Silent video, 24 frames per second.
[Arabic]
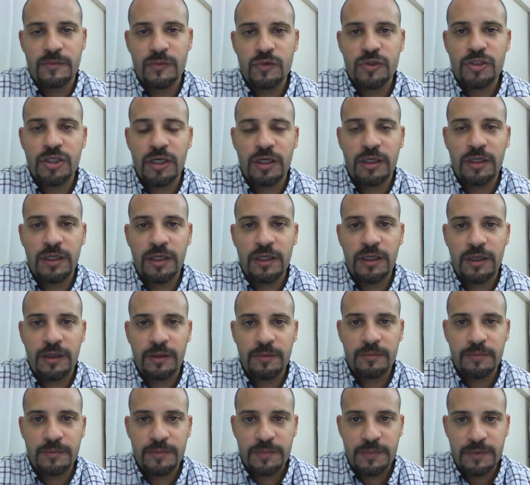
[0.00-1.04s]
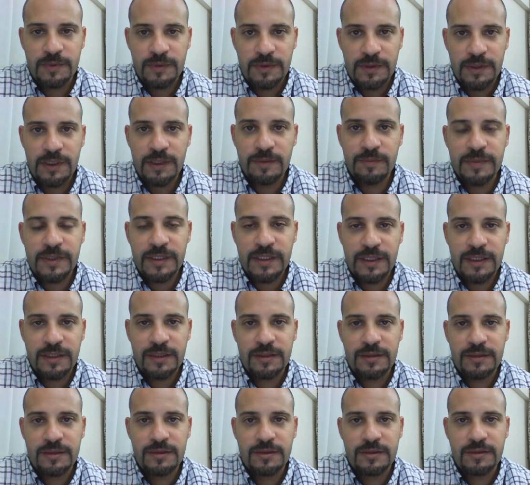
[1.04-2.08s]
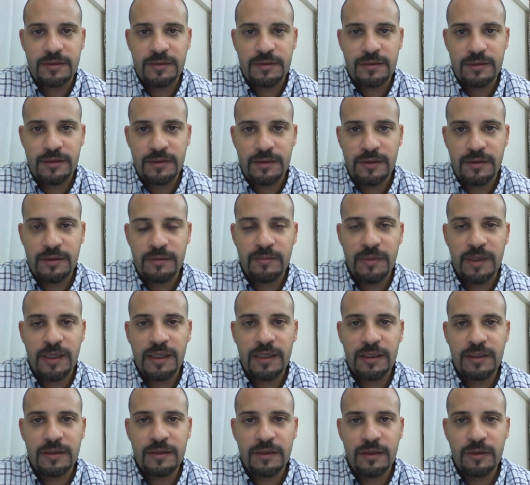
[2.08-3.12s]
إن شاء الله يا رب لبنان بلد